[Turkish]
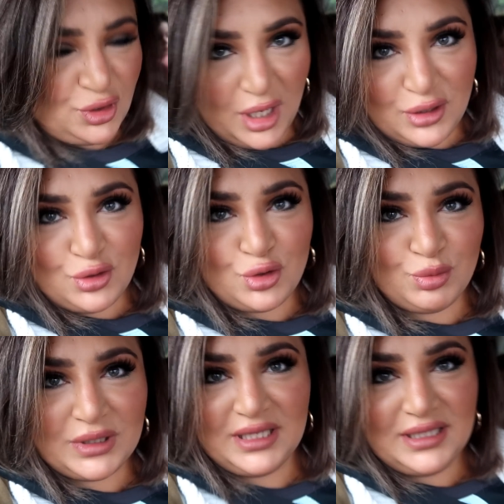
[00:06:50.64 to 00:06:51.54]
Şu an
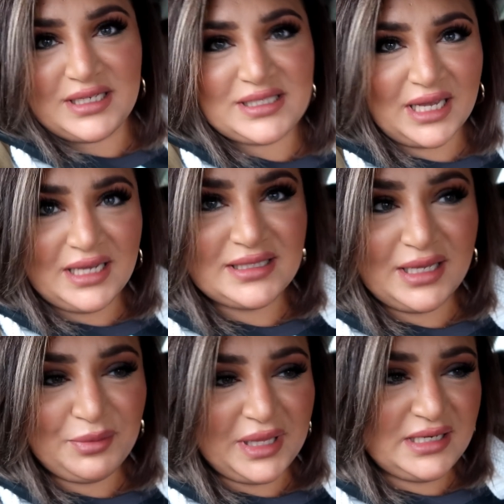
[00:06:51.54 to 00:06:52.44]
üstümdekileri
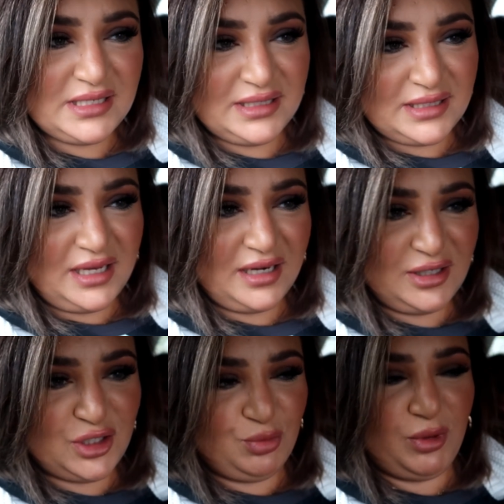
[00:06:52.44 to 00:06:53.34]
saysam dersiniz
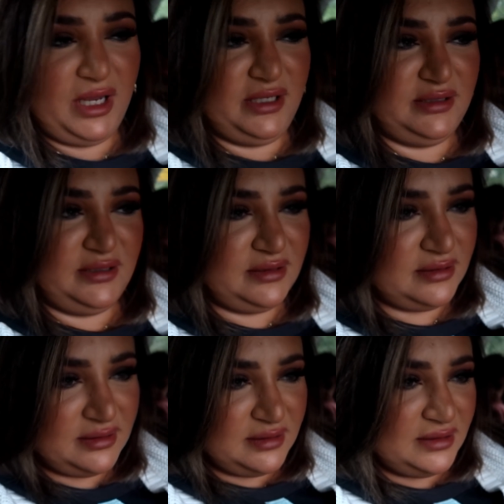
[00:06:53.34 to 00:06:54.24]
kara kış mı geldi?
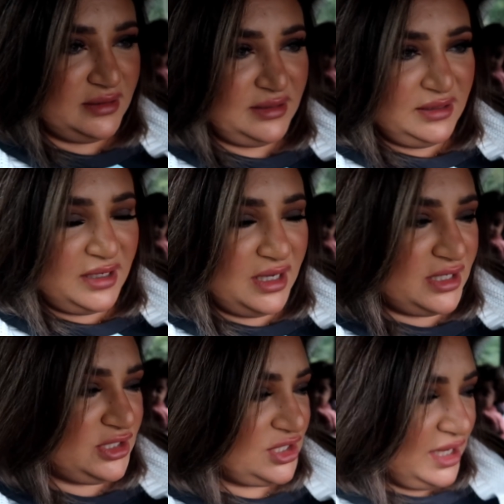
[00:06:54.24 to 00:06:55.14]

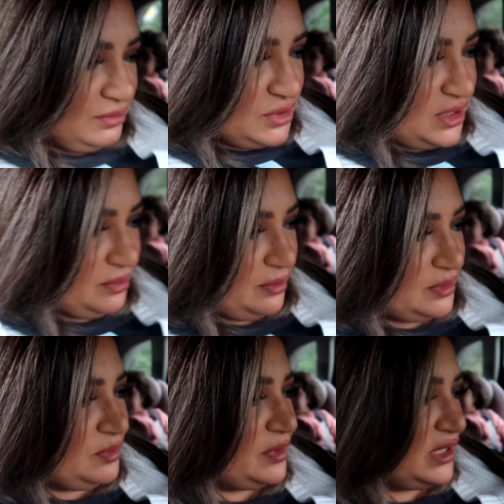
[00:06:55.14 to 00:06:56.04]
Kara kış gelmiş gibi
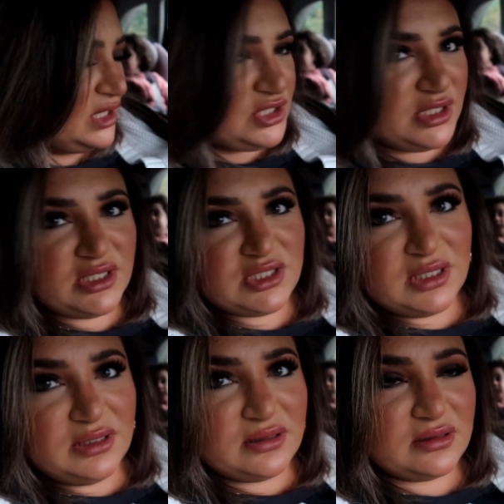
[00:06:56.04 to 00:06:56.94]
ama değil mi? Kaç
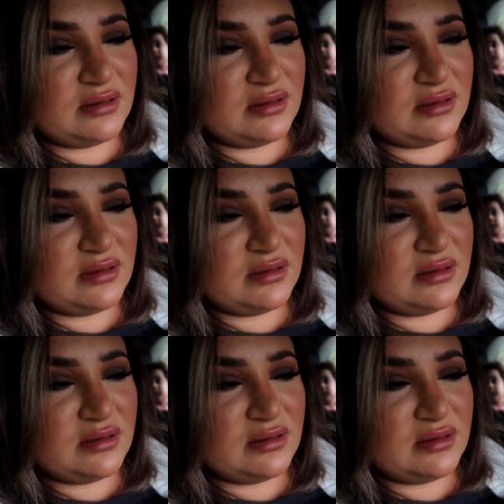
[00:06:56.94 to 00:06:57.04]
derece?